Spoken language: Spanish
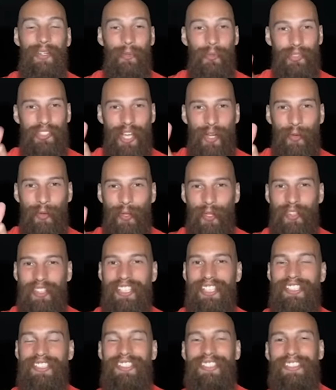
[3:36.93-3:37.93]
Un
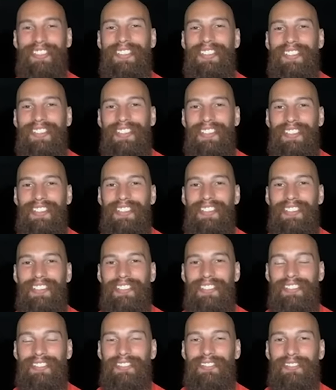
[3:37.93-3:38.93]
saludote. Betsa